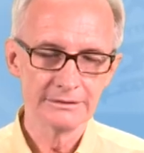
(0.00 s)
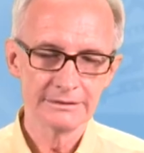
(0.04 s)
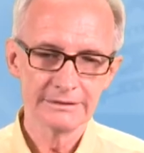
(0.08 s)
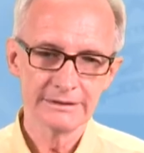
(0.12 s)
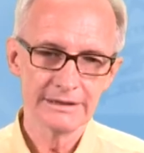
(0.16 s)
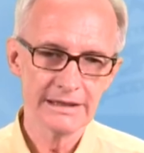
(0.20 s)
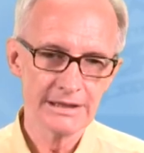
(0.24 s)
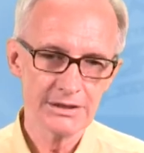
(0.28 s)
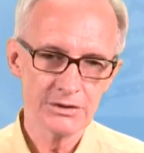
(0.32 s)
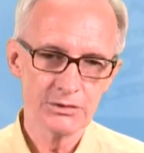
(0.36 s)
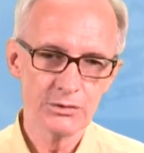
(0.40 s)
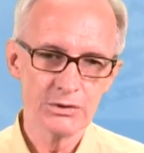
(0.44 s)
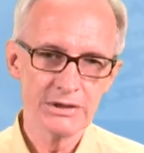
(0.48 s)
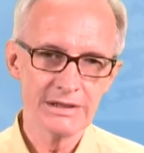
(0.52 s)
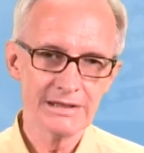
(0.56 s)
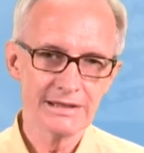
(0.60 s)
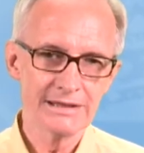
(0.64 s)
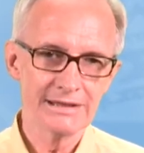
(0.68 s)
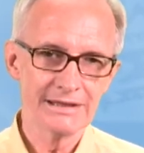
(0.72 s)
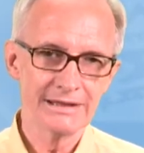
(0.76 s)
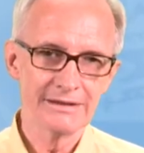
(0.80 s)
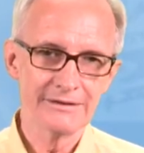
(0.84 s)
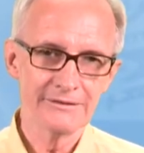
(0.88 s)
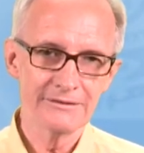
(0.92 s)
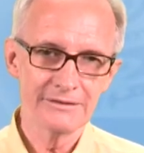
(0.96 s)
Esto es
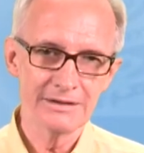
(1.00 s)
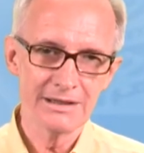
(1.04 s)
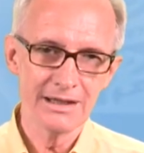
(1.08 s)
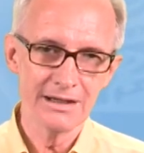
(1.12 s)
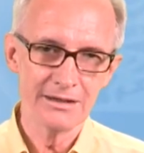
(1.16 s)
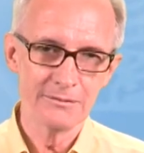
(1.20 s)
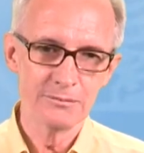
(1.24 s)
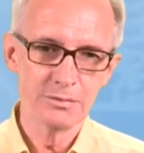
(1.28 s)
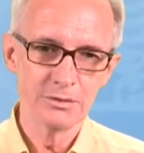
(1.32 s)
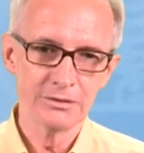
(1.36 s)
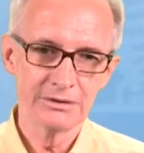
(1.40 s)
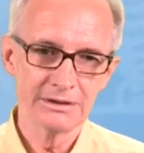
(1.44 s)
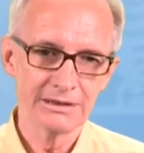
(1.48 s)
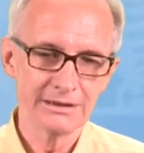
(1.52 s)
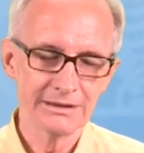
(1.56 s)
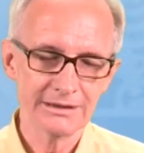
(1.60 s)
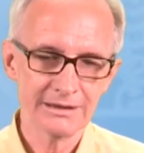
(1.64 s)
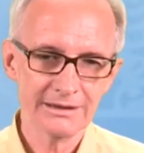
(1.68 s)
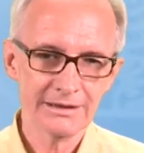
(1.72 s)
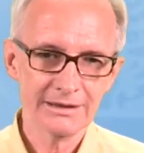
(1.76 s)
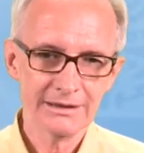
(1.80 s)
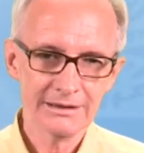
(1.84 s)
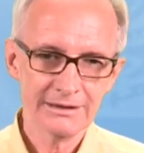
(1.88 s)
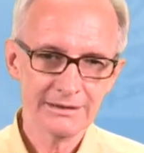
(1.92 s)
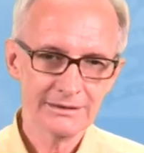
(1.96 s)
esencial porque
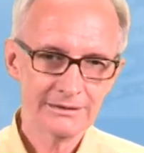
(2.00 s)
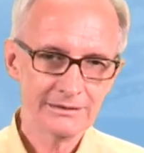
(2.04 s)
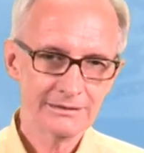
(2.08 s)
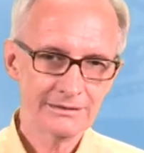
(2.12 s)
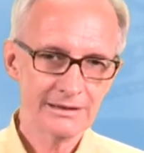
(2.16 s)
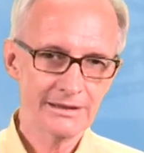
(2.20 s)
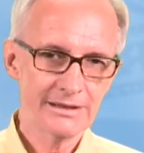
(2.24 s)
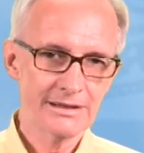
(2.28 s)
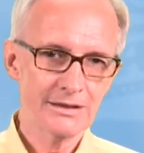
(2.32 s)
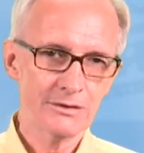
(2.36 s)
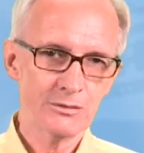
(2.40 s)
las